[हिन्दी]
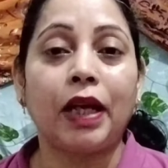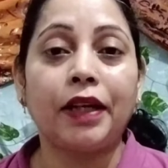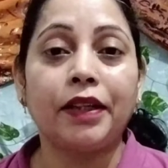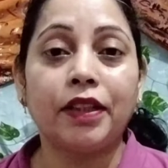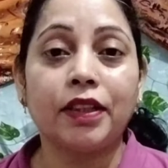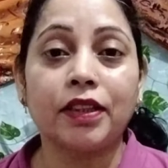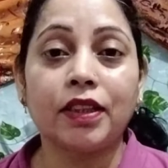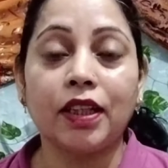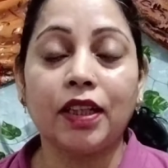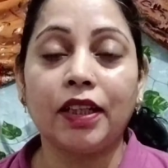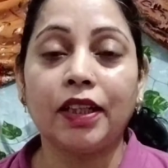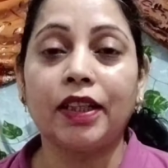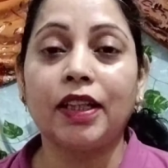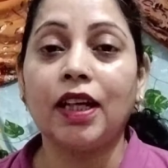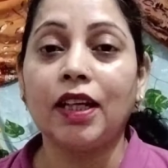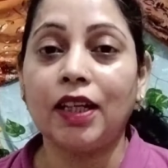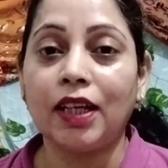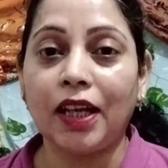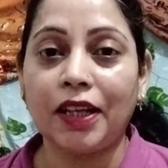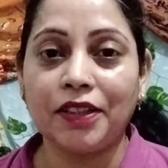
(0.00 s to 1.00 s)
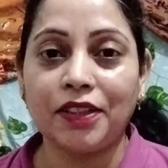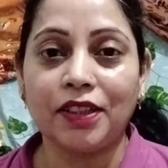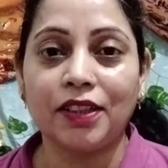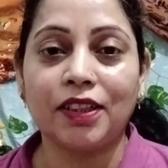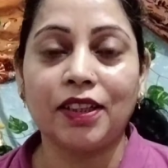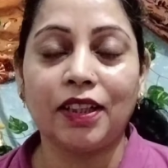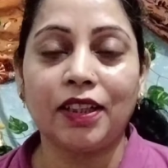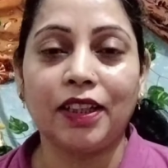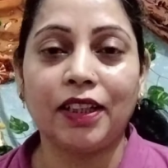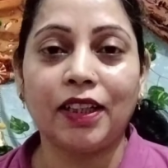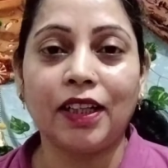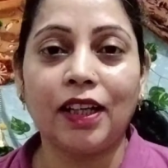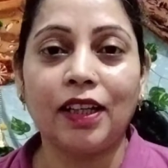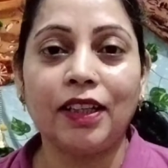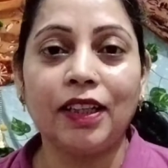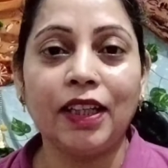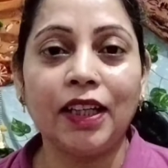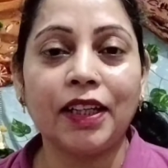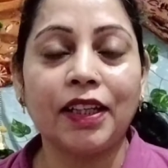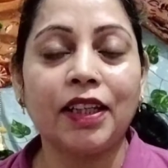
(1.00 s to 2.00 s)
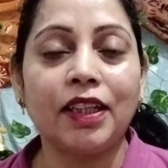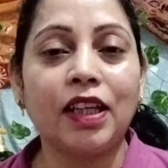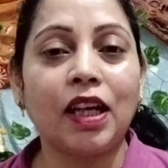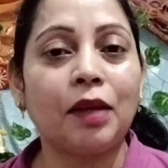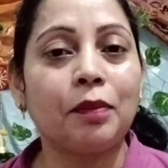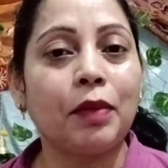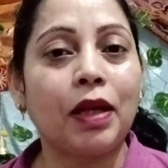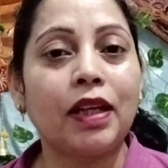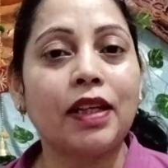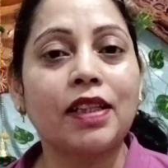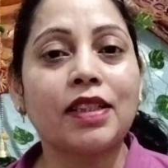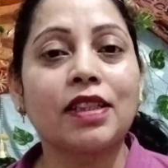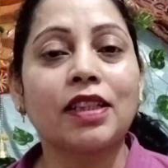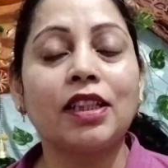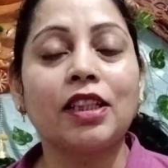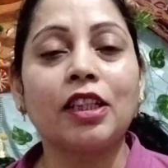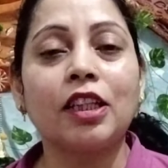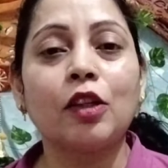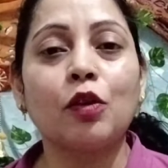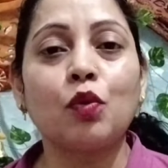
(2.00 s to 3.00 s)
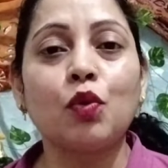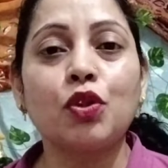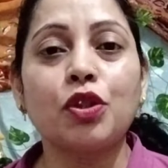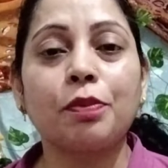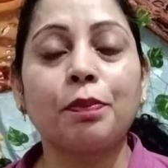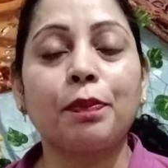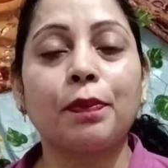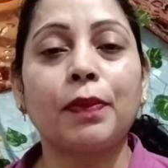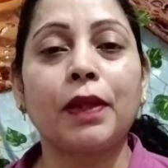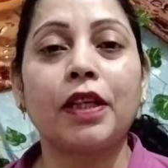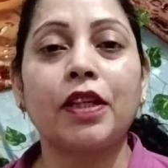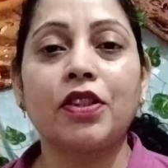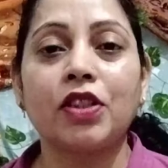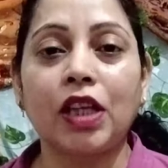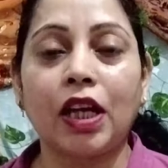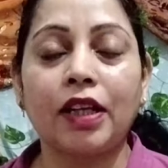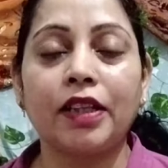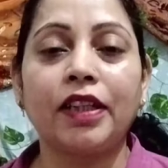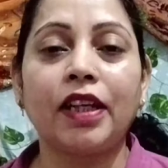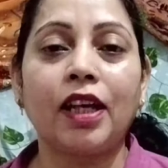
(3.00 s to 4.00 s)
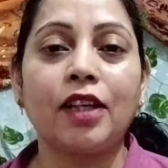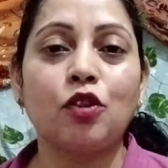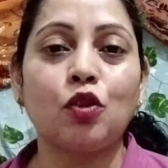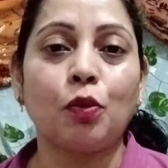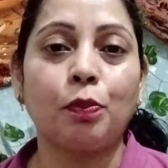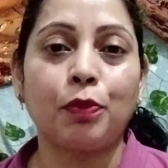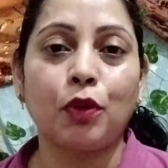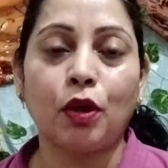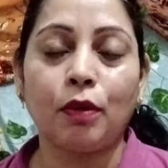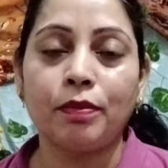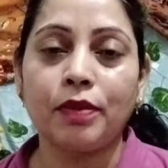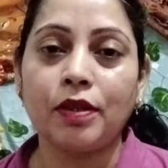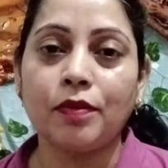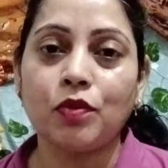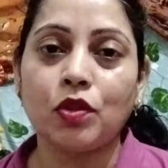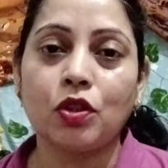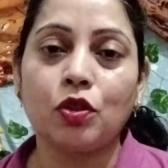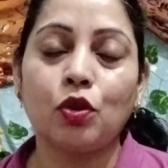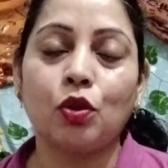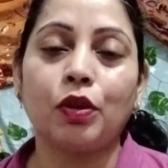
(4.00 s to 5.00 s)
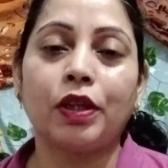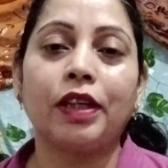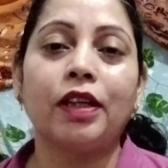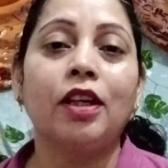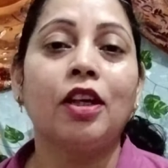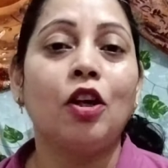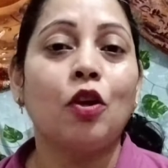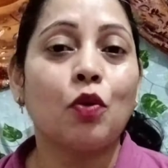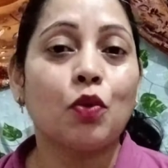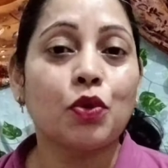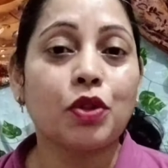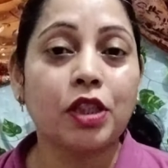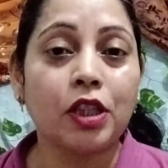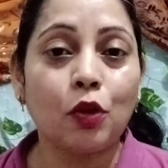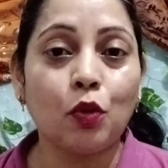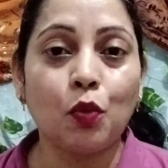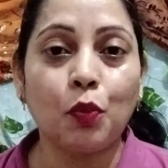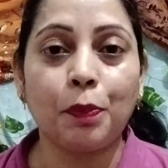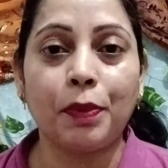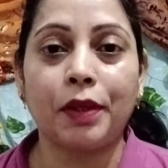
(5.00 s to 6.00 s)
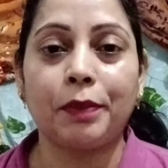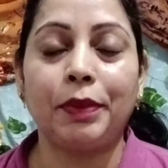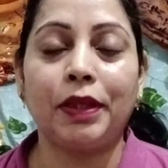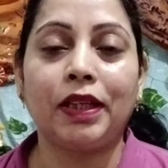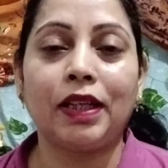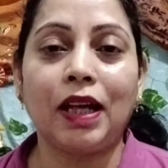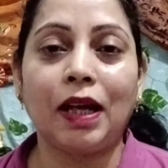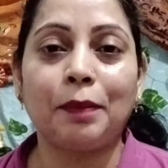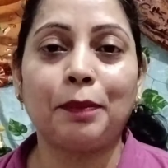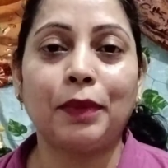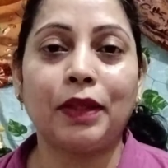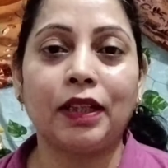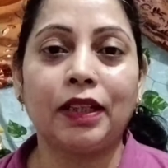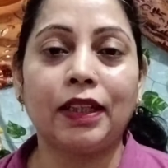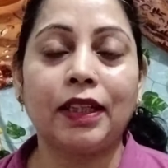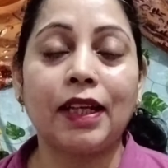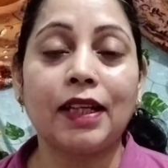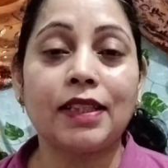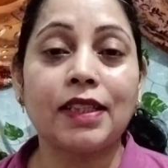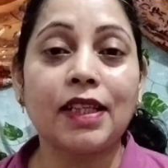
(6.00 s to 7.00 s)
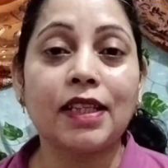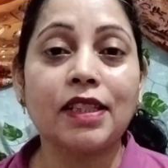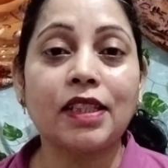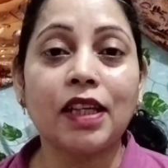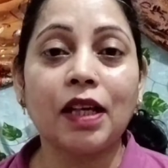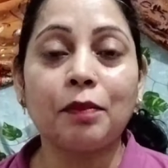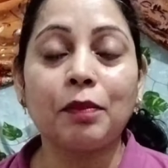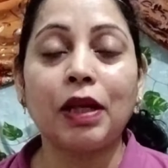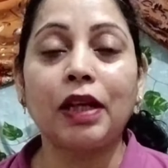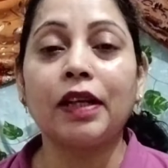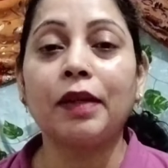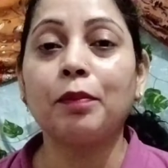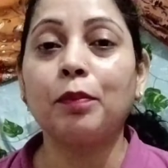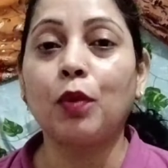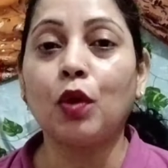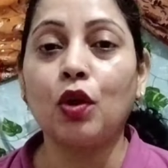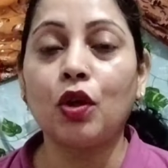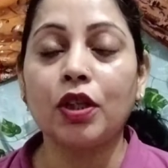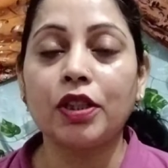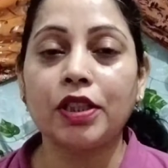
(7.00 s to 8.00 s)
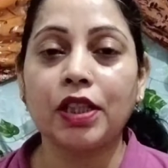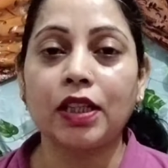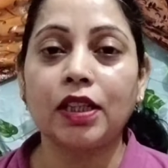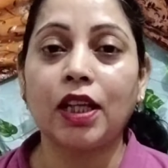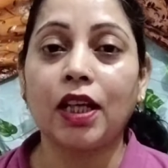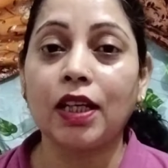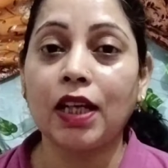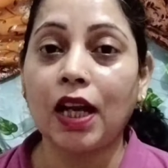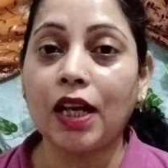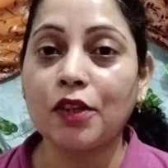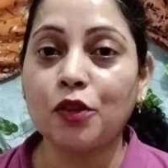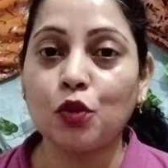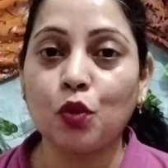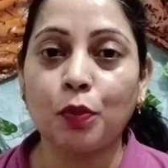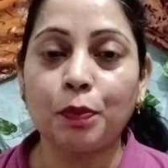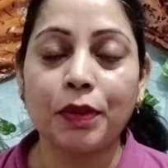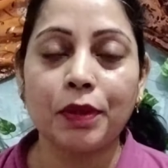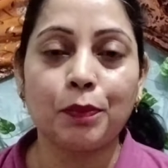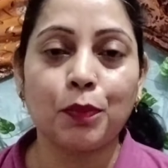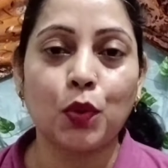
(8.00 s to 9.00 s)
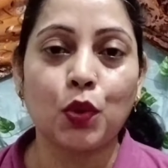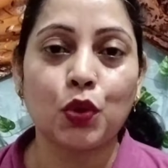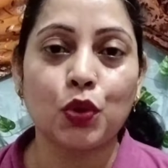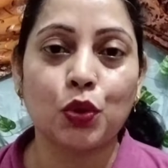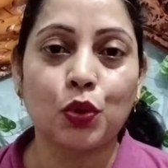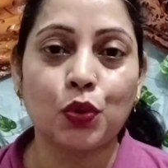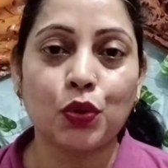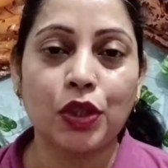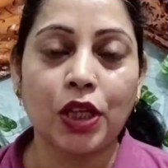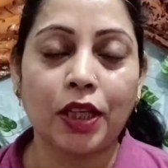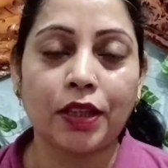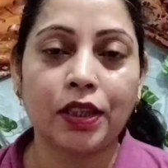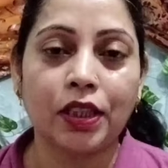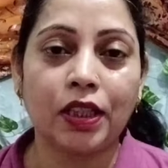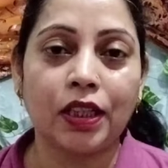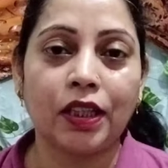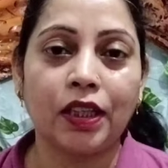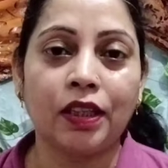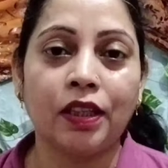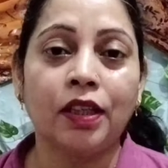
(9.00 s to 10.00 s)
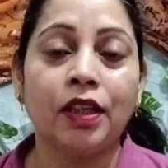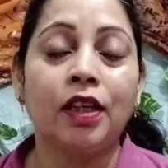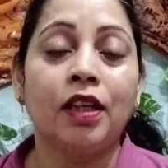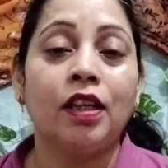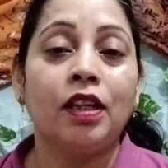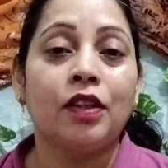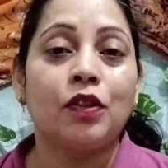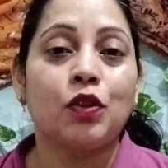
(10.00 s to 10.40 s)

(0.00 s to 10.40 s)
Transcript: ब्राइटन करेगा लाइटन करेगा लेकिन हमारे स्किन की कुछ परेशानियां जो प्रॉब्लम्स जो है उसके ऊपर भी काम करेगा जैसे हमारे बहुत ज़्यादा लार्ज ओपन पोर्ट्स हो जाते हैं